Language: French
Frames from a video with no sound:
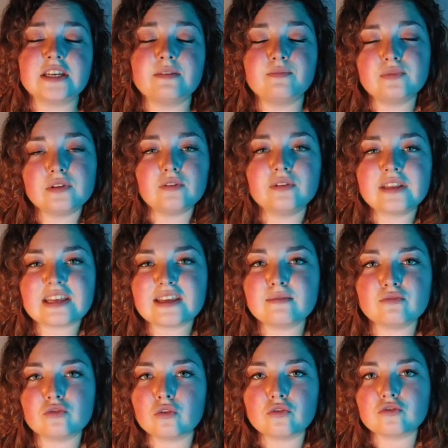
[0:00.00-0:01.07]
et puis le
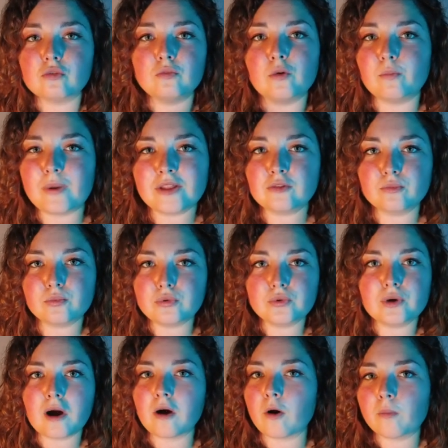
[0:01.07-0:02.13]
crime ne ressemble pas non
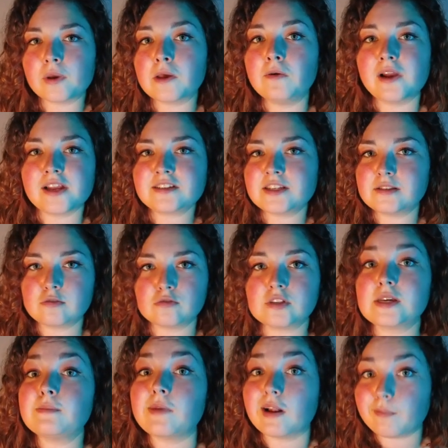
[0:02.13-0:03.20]
plus à un cambriolage qui se
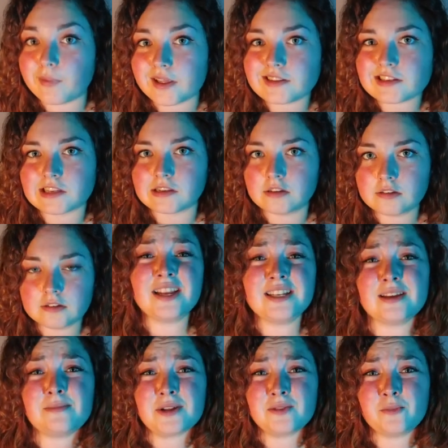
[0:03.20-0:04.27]
serait mal passé. Il
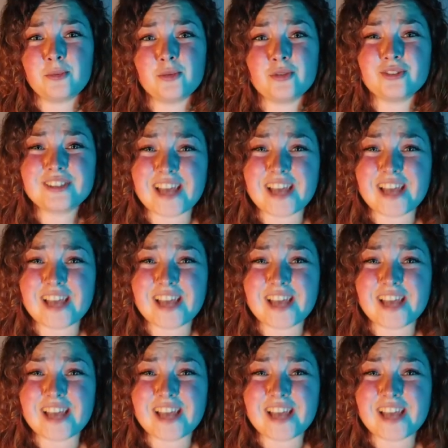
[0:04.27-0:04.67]
n'y a pas non plus de